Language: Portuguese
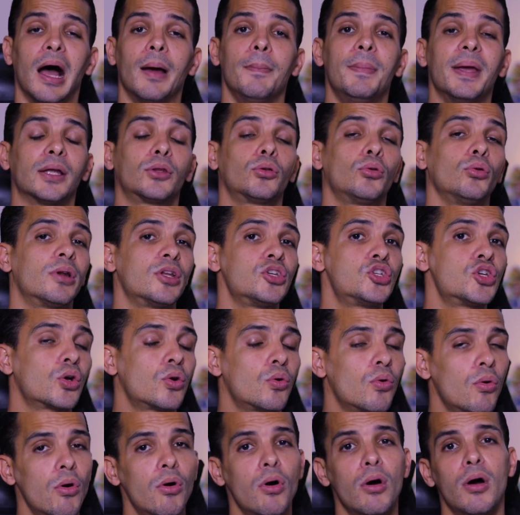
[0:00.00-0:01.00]
Abertura de
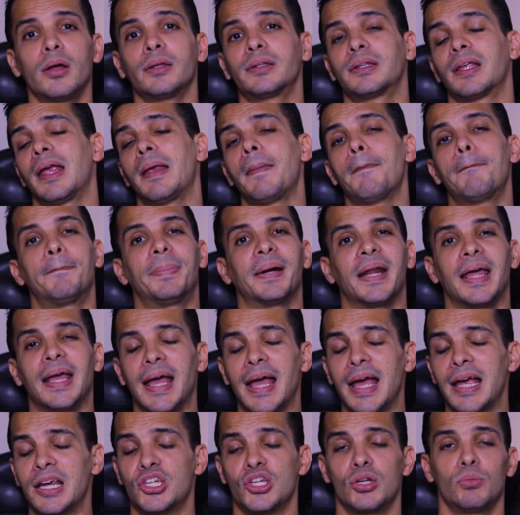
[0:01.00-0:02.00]
conta,
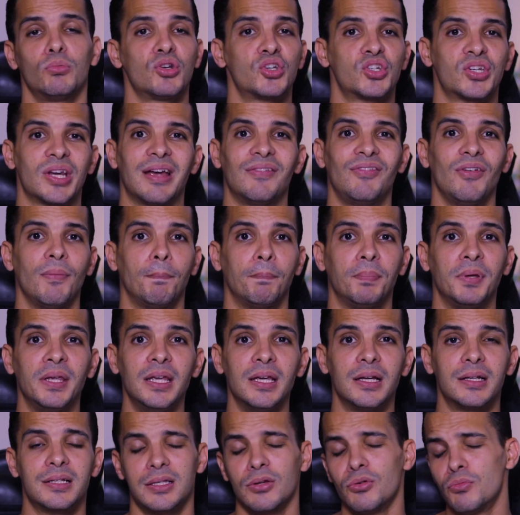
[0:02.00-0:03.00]
empréstimo, chave
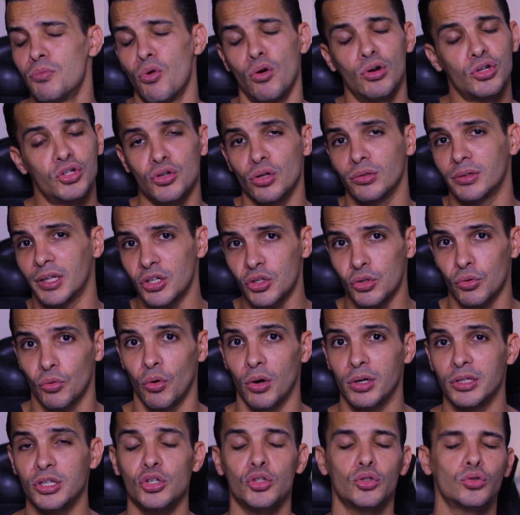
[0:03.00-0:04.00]
Pix e um monte de outras
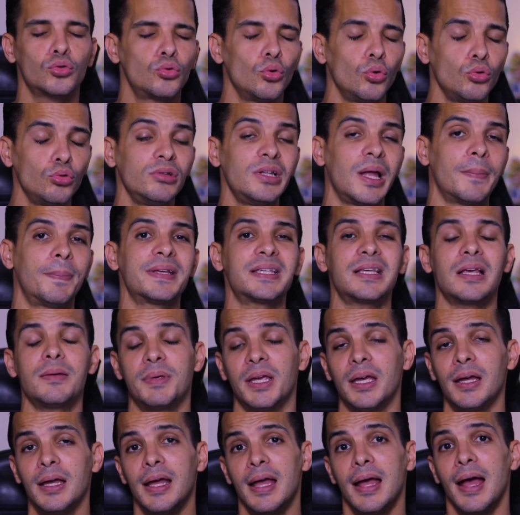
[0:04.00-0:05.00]
coisas, tudo dá para
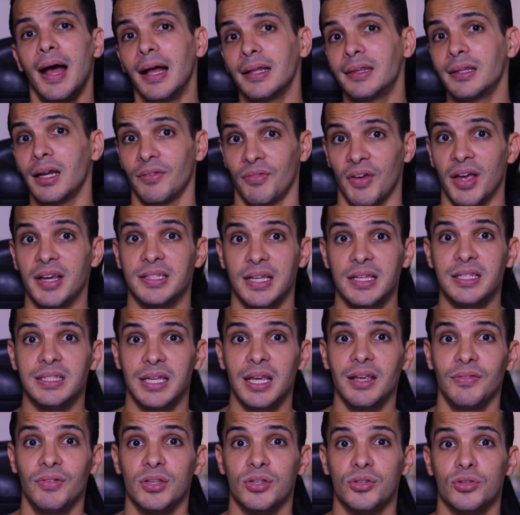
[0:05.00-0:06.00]
saber através desse
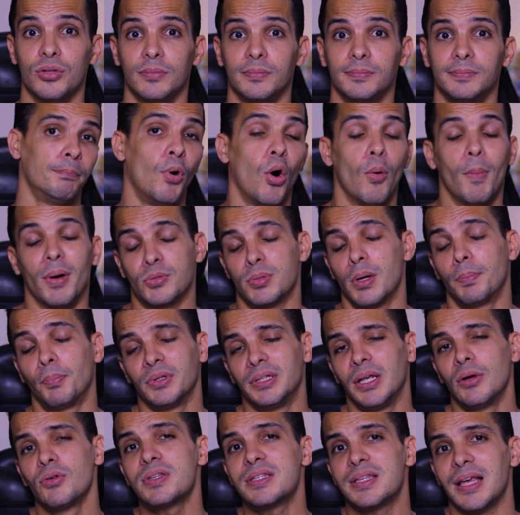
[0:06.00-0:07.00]
serviço. Bom, mas para
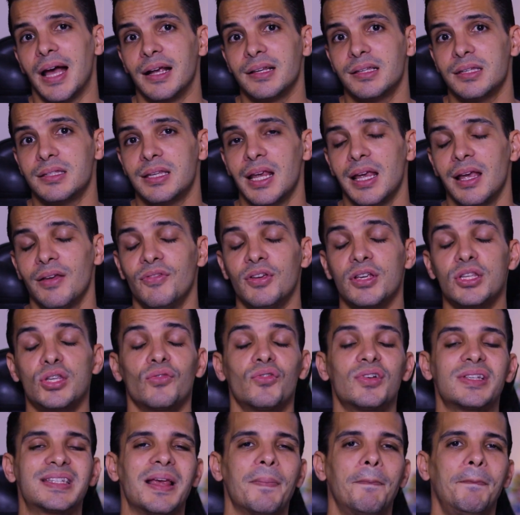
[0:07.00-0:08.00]
poder usar esse
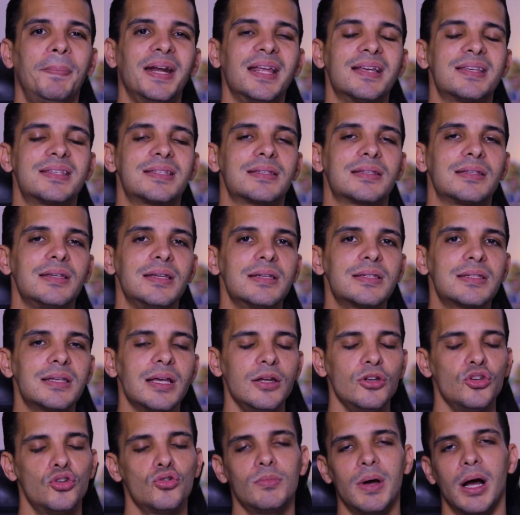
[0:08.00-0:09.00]
serviço você
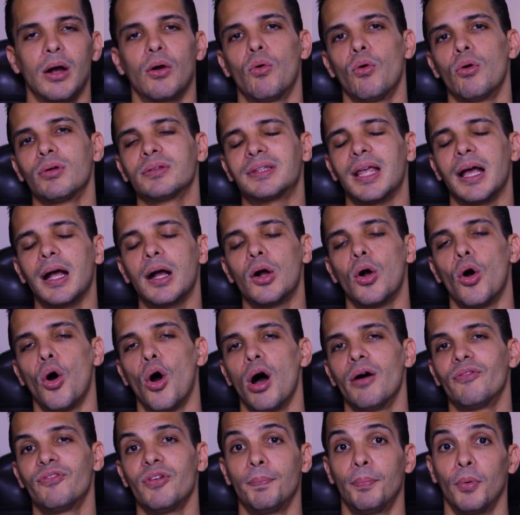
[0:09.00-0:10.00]
precisa de uma conta
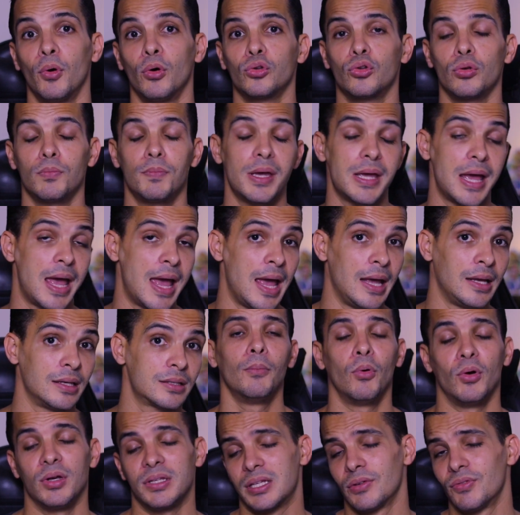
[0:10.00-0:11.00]
gov.br.
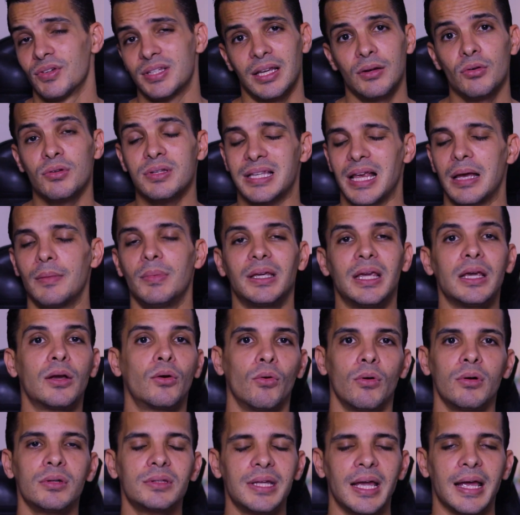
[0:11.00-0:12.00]
Bom, e se você não sabe que
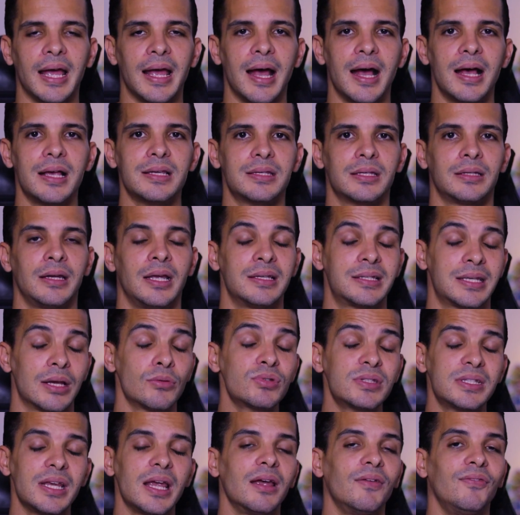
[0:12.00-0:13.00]
conta é essa, né? Isso é
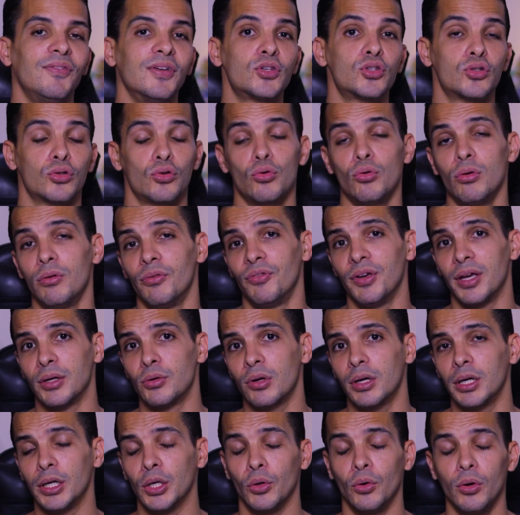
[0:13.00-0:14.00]
um serviço que o
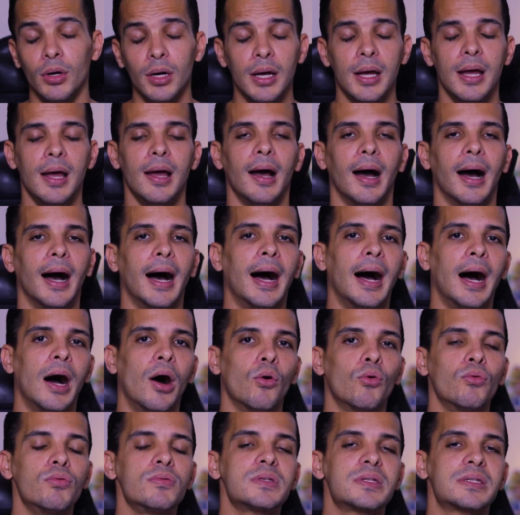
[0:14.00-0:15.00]
governo criou há
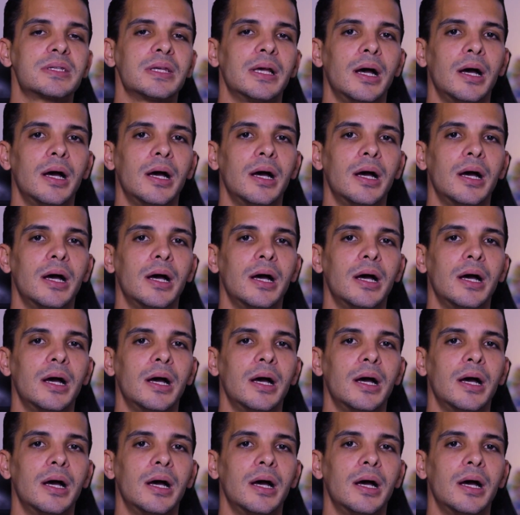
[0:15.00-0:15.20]
alguns